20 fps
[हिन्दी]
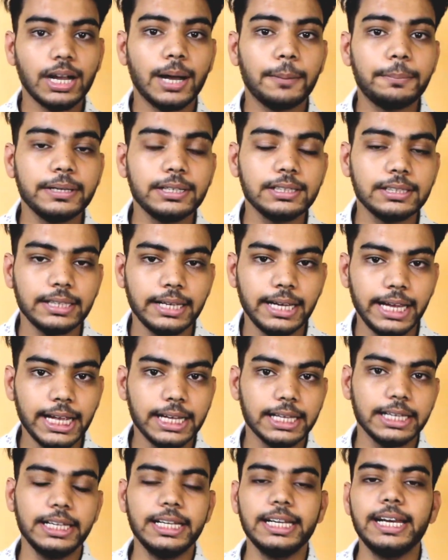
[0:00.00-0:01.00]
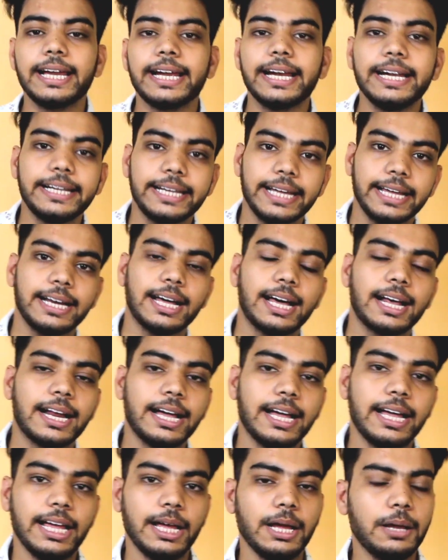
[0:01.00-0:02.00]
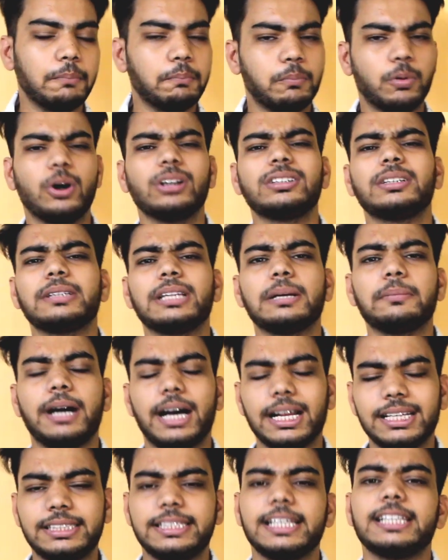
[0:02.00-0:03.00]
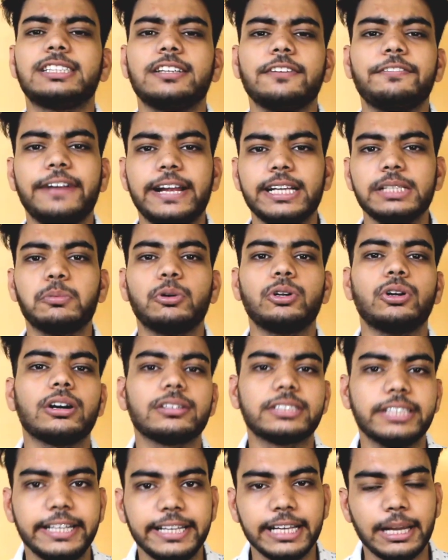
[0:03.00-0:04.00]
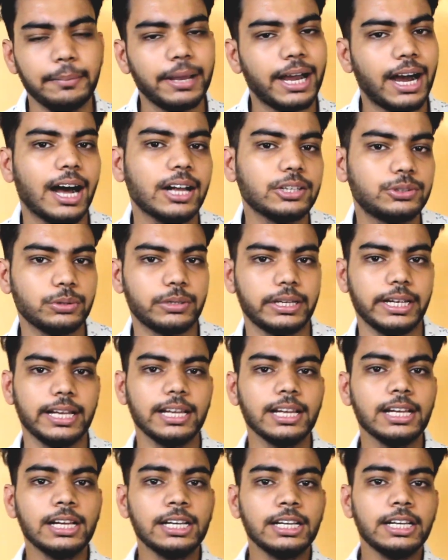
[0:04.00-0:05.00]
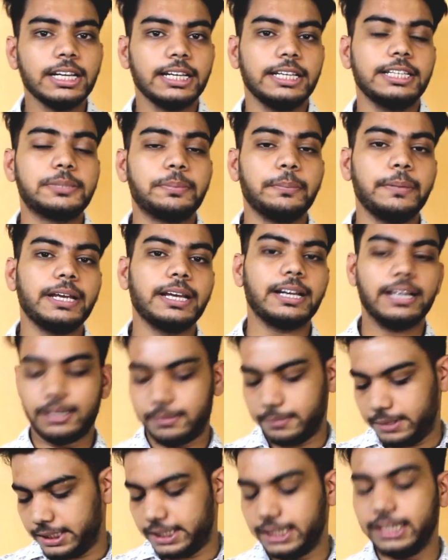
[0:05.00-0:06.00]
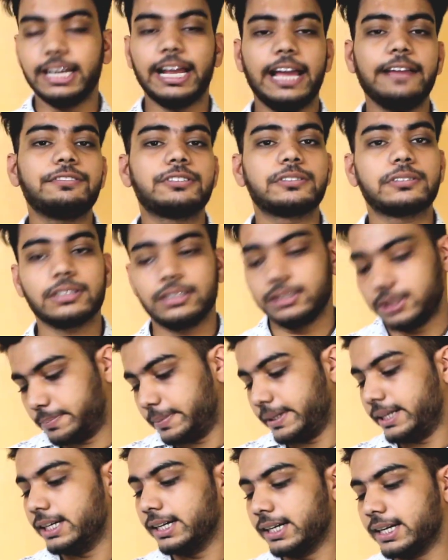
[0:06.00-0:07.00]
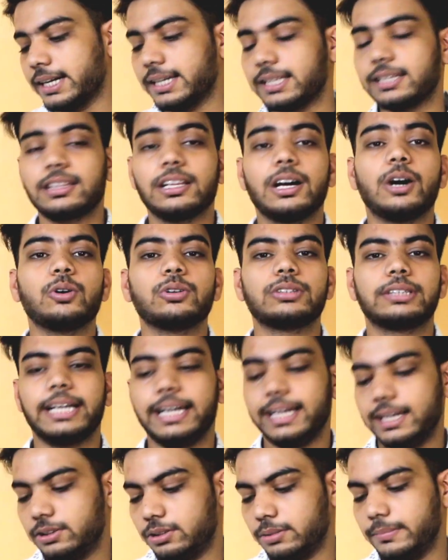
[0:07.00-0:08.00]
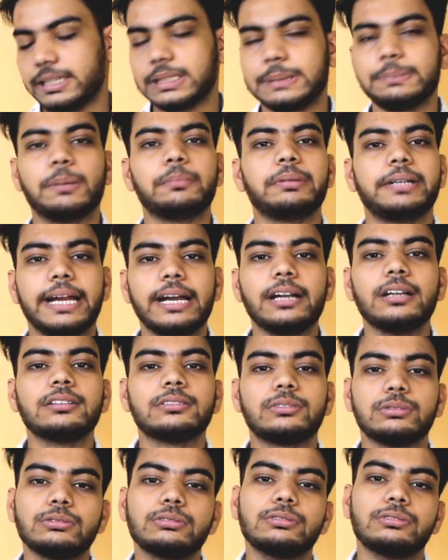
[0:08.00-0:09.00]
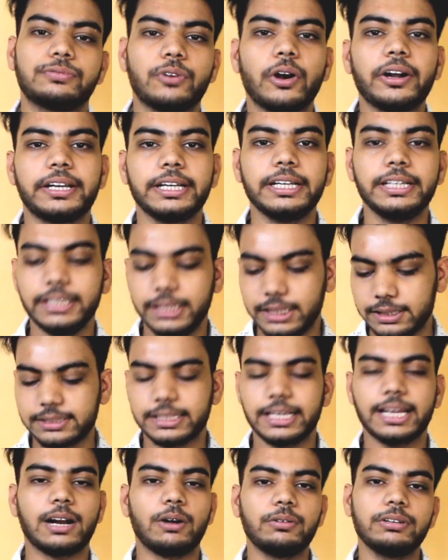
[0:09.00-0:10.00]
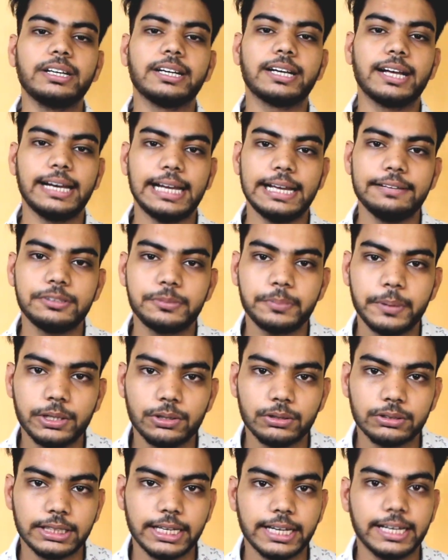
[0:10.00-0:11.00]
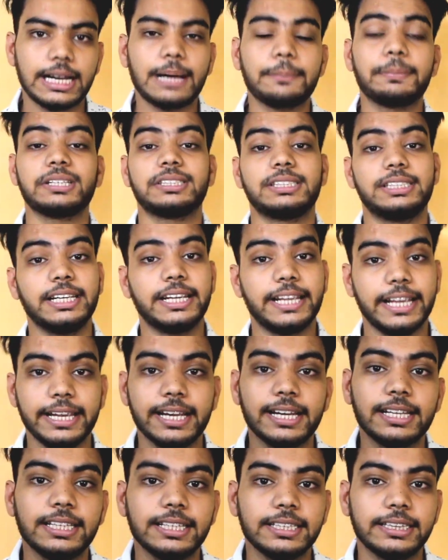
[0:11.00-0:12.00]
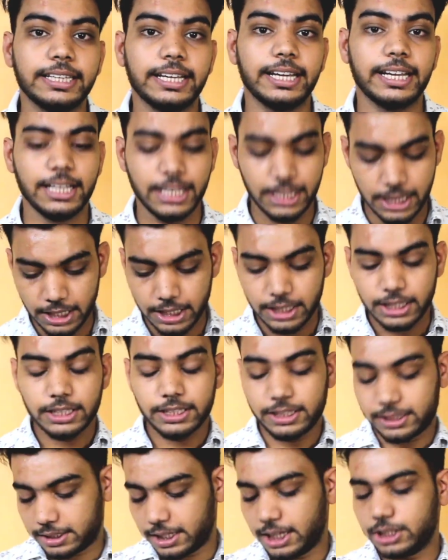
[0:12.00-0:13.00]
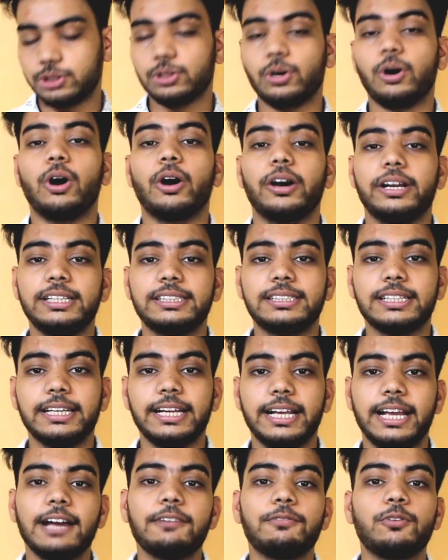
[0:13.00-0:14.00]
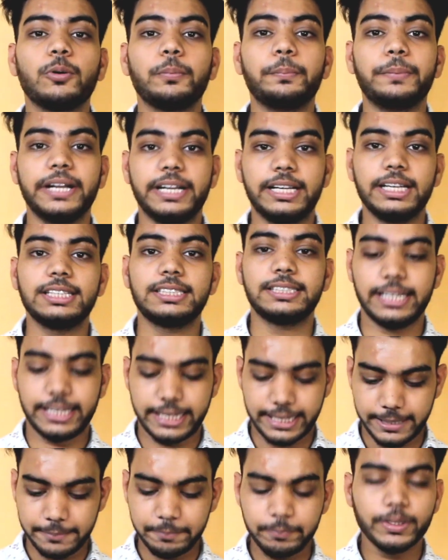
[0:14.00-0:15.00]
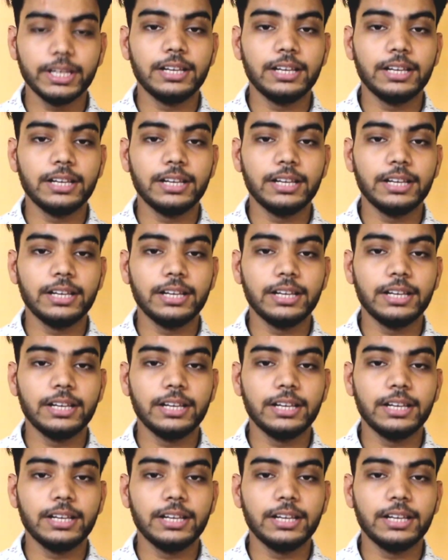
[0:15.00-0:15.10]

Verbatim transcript: अब एक लीले कैन टेन आ रहा है बहुत मतलब अच्छे अच्छे फ्रेंच बुलडॉग्स इंडिया में आ चुके हैं इसमें अगर हम इनकी लाइफ स्पेन इनका कितना होता है तो मैक्सिमम टेन टू फोर्टीन ईयर्स के अराउंड इनका लाइफ स्पेन होता है अगर आप अच्छी केयर देते हैं इसका जो ऑरिजन है वो ब्रिटिश से है